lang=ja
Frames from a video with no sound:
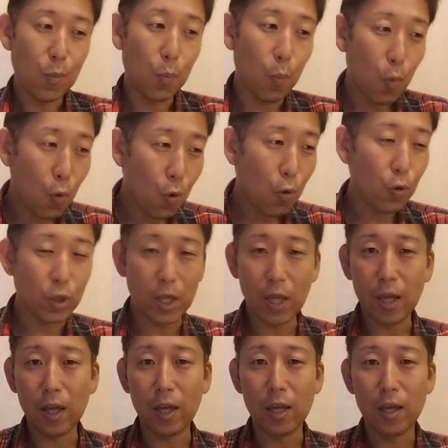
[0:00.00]
もう
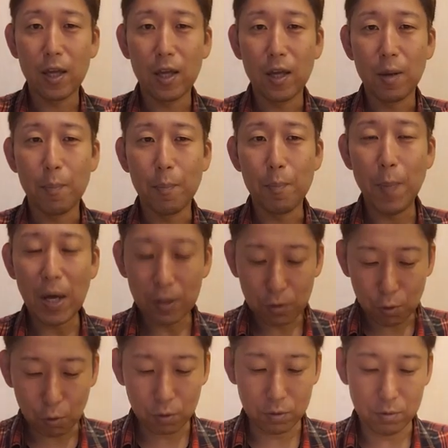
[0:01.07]
ね満
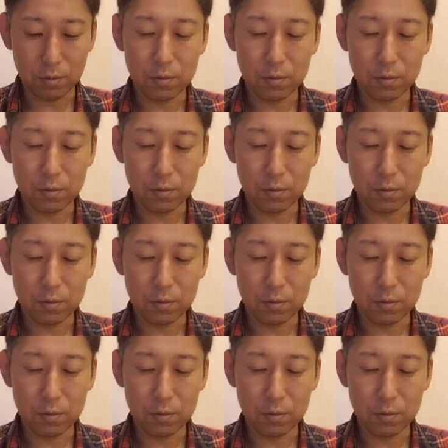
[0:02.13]
足